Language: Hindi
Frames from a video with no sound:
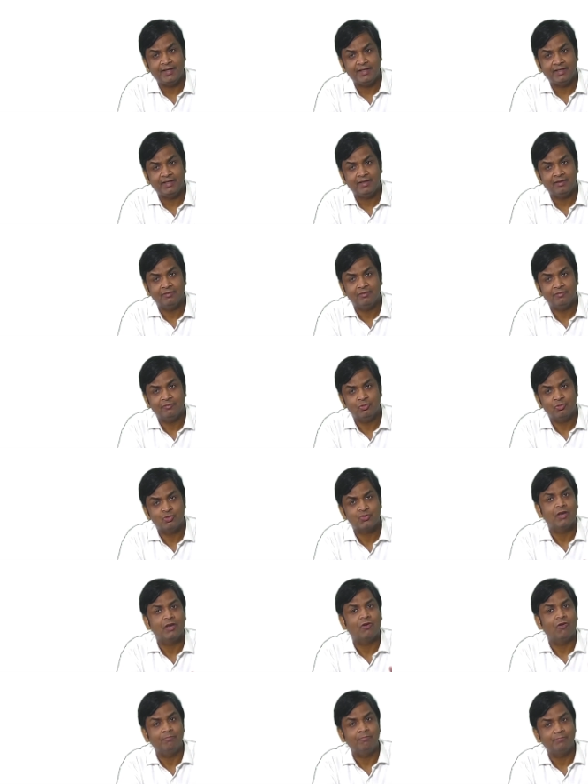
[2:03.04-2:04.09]
है
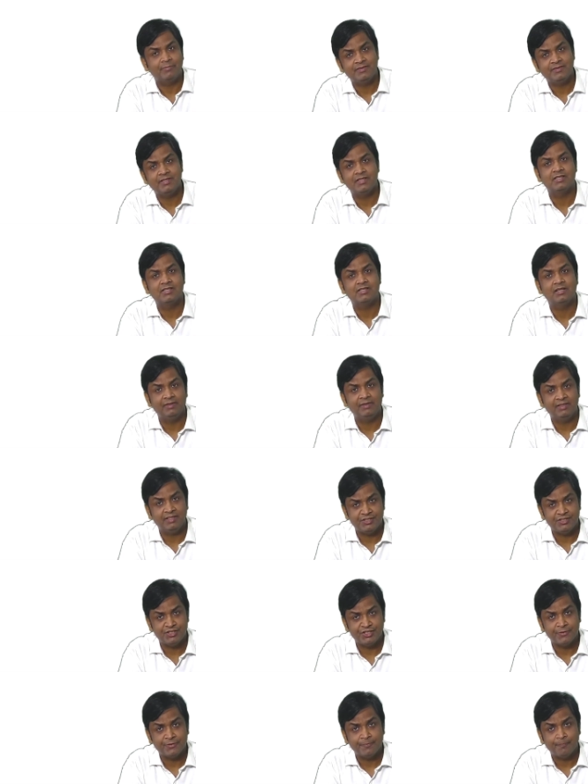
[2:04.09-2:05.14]
उसकी कॉम्पनसेशन हमें
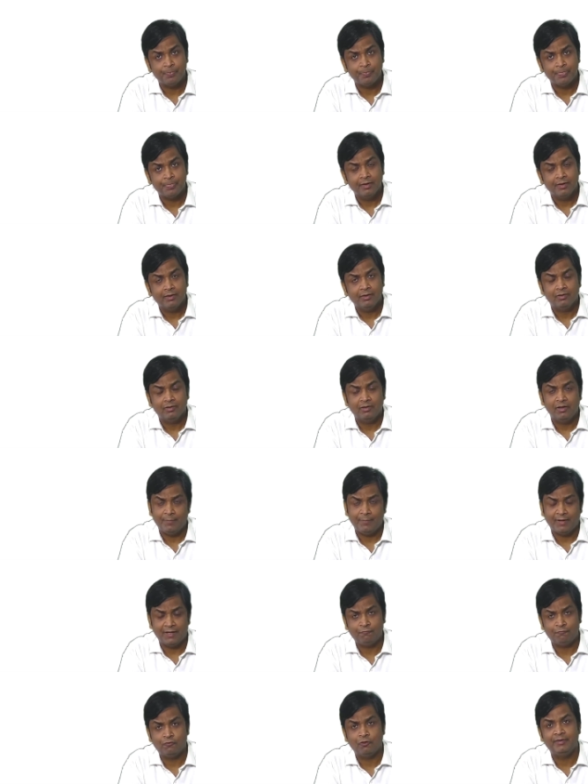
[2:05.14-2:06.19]
दीजिए
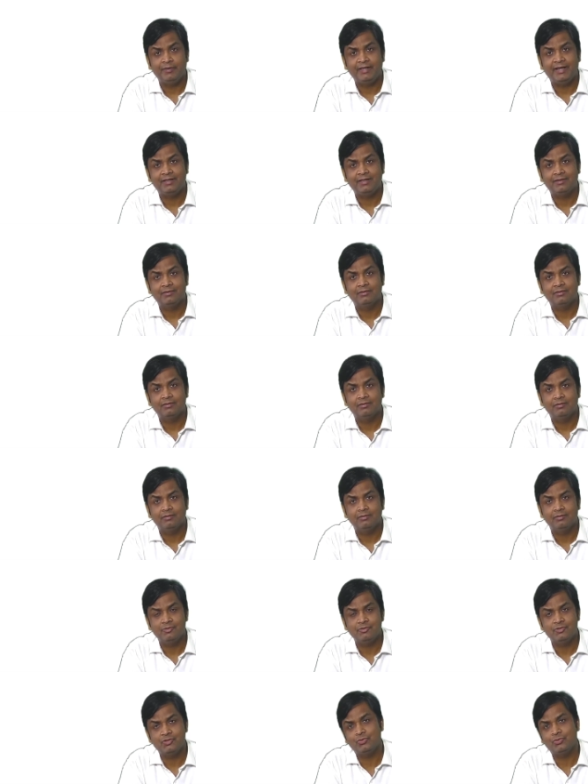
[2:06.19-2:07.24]
अपार्ट फ्रॉम डैट
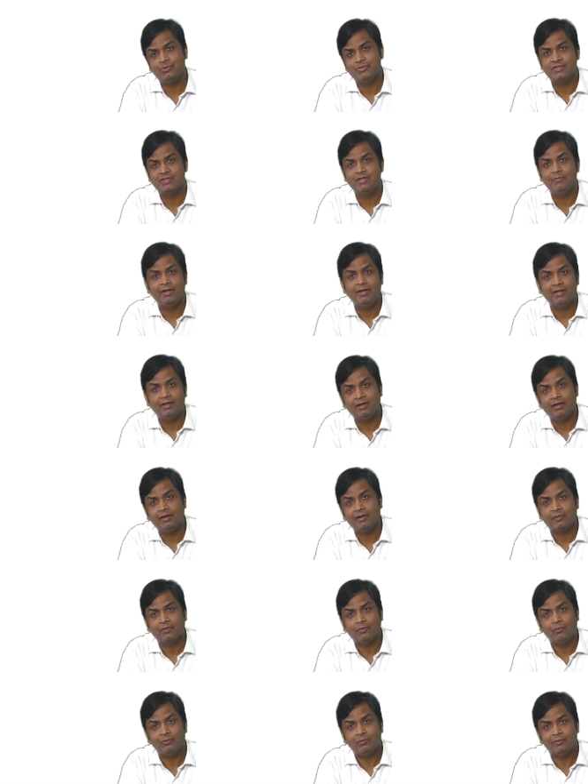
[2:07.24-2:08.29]
जो इसने मेरे घर
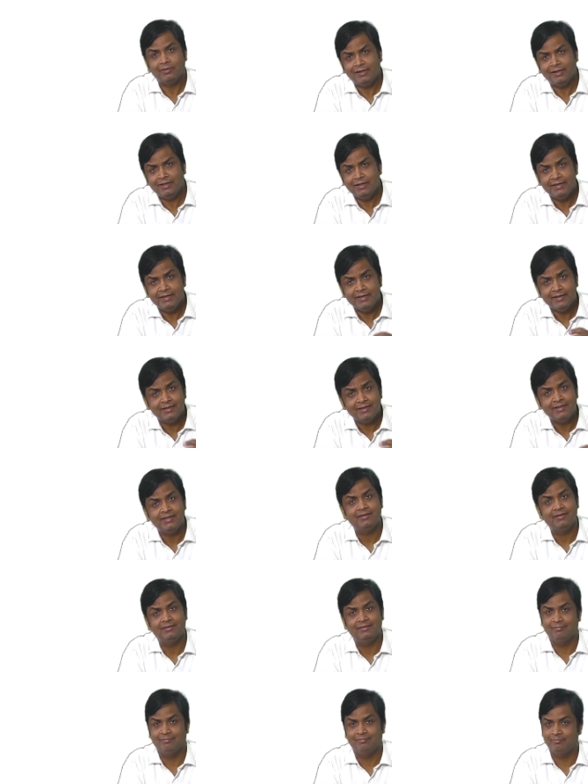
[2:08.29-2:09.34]
को इलीगली
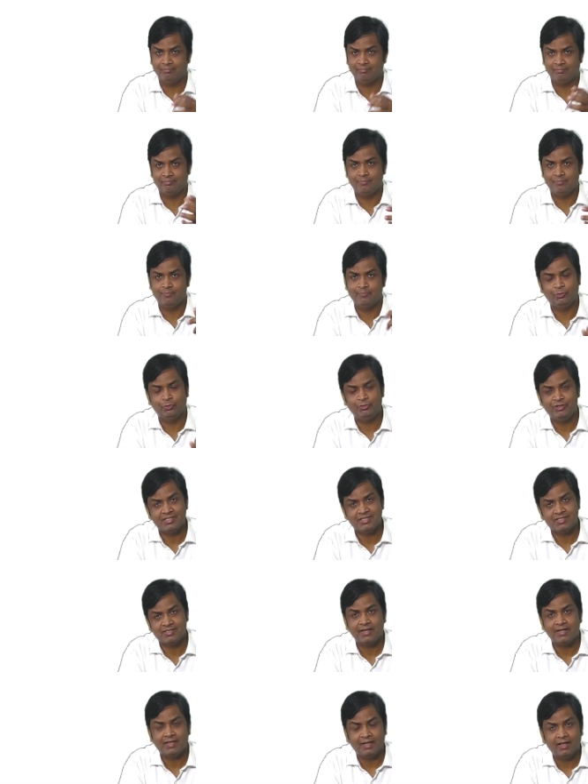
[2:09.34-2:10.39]

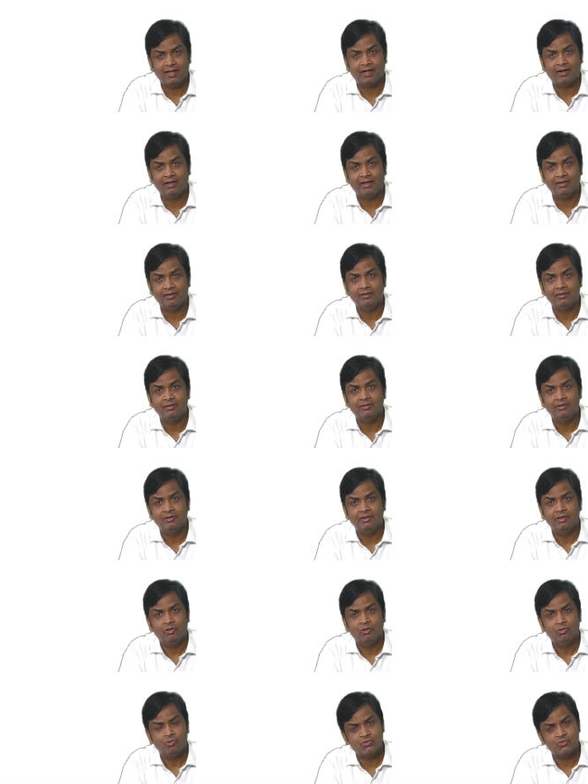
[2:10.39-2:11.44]
प्रोजेस्ट करके रखा था
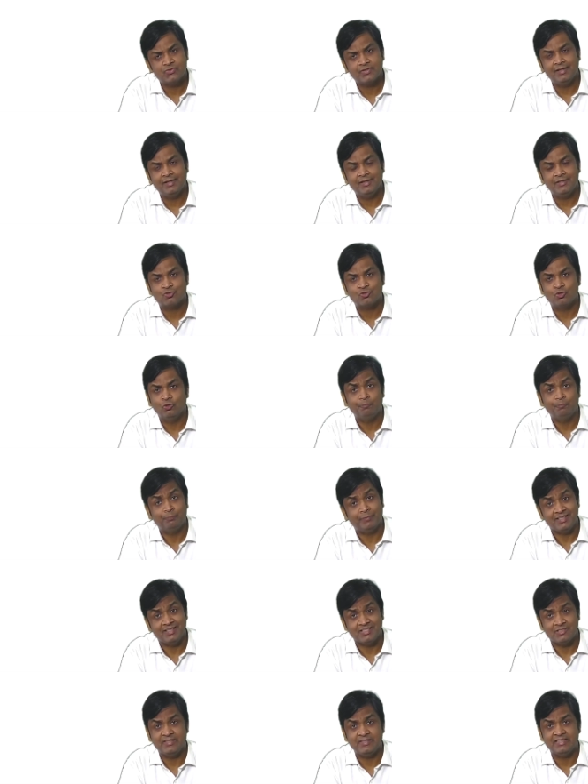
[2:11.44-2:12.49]
उसके लिए इसको
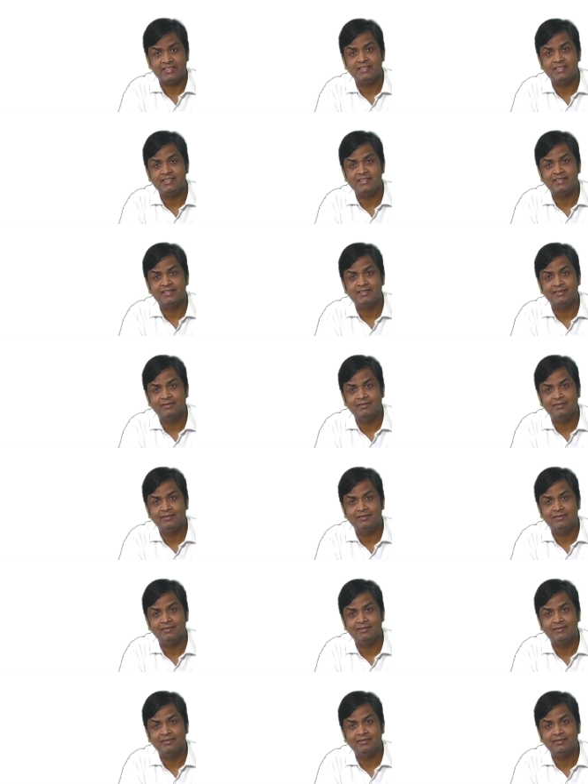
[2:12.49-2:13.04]
पनिश भी कीजिए